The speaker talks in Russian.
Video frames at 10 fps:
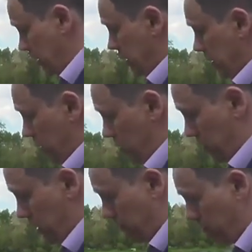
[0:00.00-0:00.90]
давайте начнем
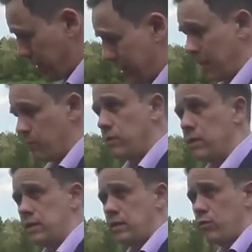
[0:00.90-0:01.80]
с того, с
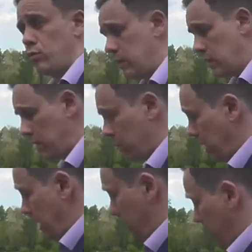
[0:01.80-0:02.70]
самого основного и
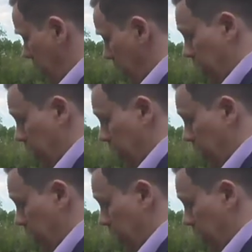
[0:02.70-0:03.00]
глобального,